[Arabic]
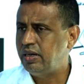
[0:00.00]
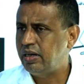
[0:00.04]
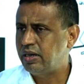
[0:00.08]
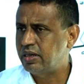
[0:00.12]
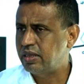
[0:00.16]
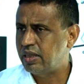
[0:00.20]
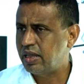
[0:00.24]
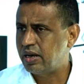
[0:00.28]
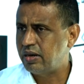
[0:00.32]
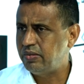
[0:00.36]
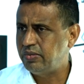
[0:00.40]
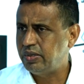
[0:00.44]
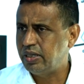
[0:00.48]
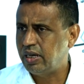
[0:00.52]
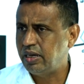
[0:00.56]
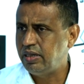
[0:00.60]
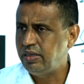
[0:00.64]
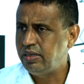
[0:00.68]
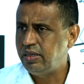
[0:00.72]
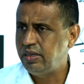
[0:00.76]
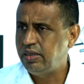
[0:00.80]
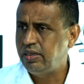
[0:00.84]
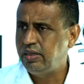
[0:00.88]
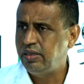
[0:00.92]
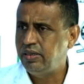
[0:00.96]
أكثر من
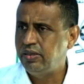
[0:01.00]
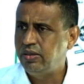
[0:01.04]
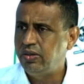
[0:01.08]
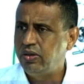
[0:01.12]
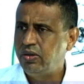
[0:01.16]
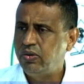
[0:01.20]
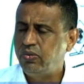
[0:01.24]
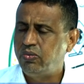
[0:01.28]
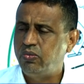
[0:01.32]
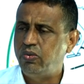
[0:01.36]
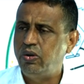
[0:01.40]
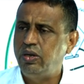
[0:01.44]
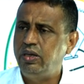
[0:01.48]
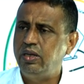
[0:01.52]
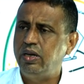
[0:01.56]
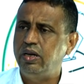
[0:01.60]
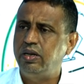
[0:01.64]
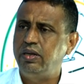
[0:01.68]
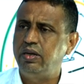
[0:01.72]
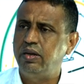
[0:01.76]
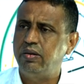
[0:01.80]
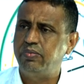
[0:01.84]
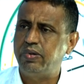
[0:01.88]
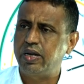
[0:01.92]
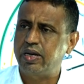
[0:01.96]
غيره
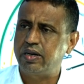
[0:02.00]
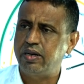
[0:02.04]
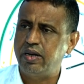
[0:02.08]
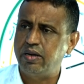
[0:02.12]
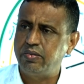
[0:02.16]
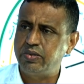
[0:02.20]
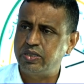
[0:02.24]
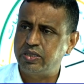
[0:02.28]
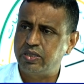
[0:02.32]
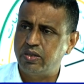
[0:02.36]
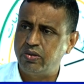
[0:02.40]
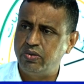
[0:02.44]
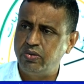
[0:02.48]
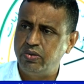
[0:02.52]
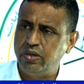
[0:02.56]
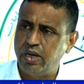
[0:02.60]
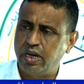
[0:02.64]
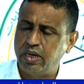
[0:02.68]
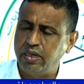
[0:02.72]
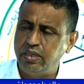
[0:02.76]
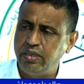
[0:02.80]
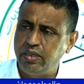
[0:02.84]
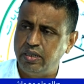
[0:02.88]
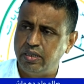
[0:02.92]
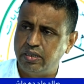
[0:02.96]
ولأن برنامجه
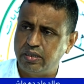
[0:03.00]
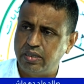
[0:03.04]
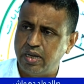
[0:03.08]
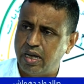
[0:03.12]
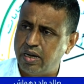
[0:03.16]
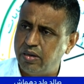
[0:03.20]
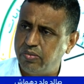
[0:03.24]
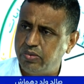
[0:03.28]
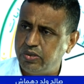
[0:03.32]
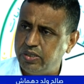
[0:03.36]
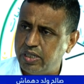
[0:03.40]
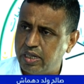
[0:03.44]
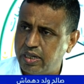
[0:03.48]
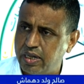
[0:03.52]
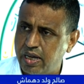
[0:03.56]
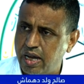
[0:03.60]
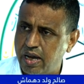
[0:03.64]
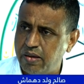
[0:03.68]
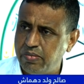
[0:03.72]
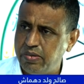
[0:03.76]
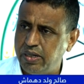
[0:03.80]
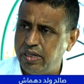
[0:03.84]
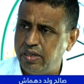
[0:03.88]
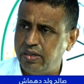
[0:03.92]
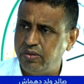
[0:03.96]
لقي كان
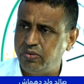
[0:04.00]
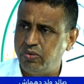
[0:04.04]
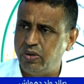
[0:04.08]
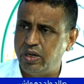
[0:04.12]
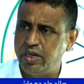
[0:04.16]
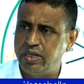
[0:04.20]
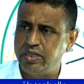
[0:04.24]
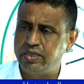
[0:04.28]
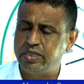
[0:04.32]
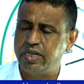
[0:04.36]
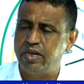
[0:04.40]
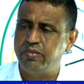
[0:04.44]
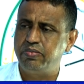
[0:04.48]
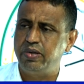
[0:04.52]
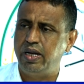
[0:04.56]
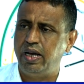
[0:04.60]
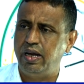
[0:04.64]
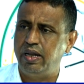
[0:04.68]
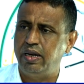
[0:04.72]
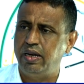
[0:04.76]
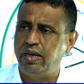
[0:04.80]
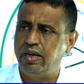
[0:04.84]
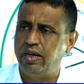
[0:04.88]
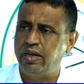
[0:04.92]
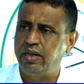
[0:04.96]
متكاملا وأجاب
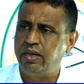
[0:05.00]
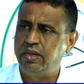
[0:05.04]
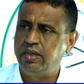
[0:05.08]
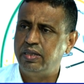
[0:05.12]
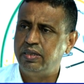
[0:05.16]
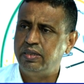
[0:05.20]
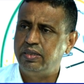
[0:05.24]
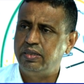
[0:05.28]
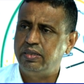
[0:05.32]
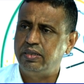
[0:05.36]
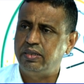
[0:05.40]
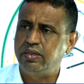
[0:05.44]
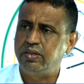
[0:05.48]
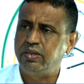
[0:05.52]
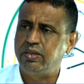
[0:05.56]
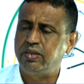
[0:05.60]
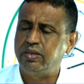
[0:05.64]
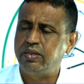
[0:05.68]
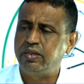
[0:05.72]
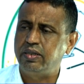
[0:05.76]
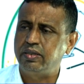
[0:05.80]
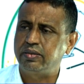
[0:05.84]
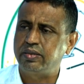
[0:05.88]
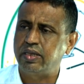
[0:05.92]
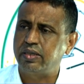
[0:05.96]
على
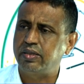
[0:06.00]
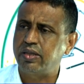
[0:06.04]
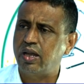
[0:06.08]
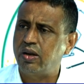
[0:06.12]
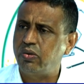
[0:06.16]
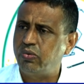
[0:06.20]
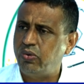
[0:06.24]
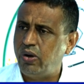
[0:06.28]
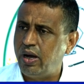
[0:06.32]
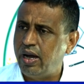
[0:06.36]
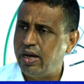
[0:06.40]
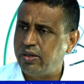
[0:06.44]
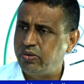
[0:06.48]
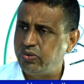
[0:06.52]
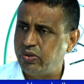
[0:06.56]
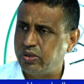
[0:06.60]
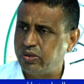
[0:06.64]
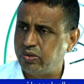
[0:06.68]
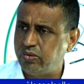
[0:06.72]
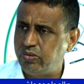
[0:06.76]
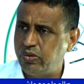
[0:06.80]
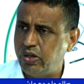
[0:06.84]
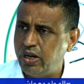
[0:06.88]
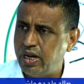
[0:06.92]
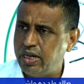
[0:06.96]
آه، تطلعات
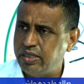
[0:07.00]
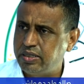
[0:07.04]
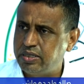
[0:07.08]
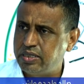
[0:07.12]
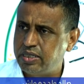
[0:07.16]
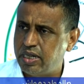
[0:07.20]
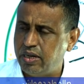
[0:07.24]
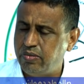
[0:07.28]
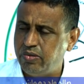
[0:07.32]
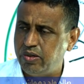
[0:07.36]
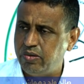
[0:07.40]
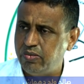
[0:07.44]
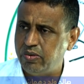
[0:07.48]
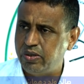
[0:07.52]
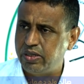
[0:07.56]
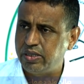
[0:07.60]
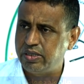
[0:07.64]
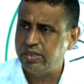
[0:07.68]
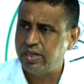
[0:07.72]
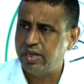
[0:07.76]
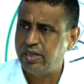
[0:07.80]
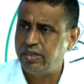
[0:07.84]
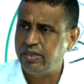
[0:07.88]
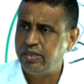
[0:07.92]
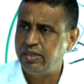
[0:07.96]
وطموحات الشعب
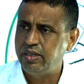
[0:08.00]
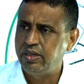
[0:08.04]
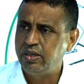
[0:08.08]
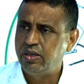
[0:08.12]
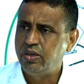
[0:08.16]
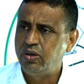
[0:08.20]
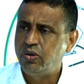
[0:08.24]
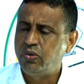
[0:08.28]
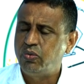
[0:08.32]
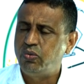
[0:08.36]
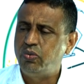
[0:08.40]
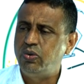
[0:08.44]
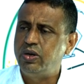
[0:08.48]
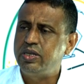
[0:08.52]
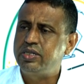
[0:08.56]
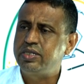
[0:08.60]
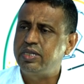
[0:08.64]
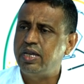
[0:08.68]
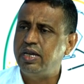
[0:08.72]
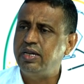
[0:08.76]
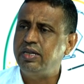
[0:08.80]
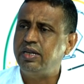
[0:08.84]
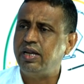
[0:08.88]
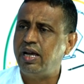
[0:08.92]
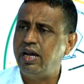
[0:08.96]
الموريتاني
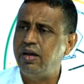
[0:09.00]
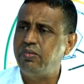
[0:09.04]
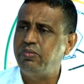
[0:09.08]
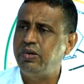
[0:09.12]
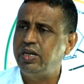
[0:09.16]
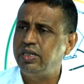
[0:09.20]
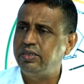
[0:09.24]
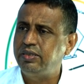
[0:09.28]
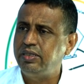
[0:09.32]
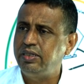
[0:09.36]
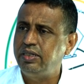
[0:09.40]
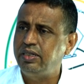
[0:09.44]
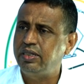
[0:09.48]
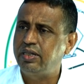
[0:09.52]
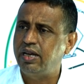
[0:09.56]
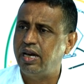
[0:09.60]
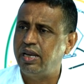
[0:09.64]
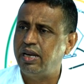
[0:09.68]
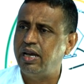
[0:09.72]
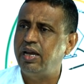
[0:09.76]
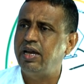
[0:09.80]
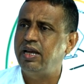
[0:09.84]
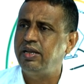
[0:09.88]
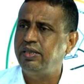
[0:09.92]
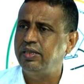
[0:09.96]
وسير حملته كان
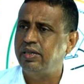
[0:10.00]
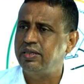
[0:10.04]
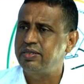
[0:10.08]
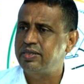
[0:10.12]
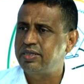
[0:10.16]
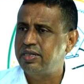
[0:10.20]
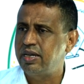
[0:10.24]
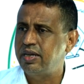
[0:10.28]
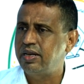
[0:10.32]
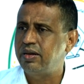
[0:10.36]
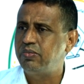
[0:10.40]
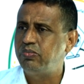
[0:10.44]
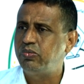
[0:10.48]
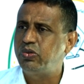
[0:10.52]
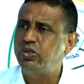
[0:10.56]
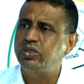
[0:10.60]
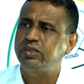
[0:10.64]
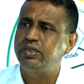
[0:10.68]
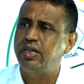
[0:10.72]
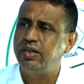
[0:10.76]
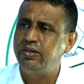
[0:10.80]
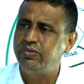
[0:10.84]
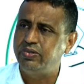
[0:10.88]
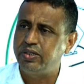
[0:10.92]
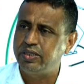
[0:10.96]
أيضا سيرا
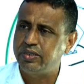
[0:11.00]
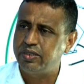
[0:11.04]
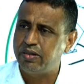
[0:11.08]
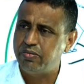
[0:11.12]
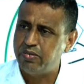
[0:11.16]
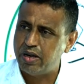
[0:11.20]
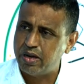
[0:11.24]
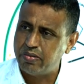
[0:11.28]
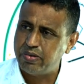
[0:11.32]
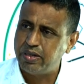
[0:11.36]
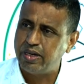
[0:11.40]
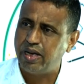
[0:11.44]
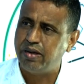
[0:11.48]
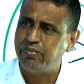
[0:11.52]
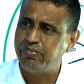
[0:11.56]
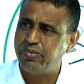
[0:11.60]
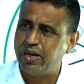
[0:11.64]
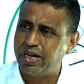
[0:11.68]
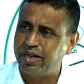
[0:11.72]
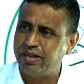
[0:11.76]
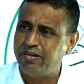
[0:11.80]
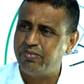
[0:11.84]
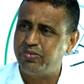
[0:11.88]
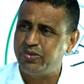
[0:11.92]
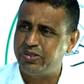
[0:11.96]
مختلفا تماما عن
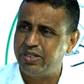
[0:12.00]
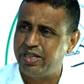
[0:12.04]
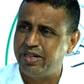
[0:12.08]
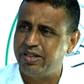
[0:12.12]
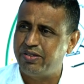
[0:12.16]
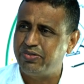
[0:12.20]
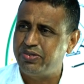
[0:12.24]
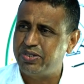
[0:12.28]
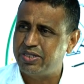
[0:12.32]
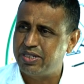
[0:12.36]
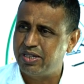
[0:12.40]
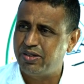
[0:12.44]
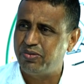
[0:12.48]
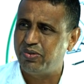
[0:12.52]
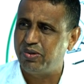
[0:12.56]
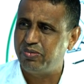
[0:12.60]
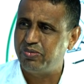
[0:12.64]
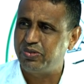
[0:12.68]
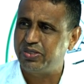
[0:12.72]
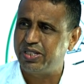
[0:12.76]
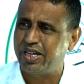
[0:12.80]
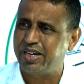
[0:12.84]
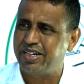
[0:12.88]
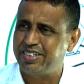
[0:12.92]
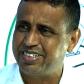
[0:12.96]
باقي المتنافسين
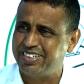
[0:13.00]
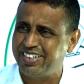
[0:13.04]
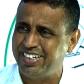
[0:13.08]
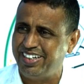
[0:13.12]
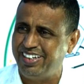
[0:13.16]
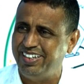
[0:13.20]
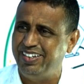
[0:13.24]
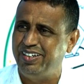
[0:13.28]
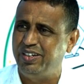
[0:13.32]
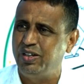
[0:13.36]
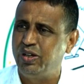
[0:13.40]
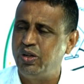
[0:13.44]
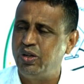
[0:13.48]
وتوقعتم نفس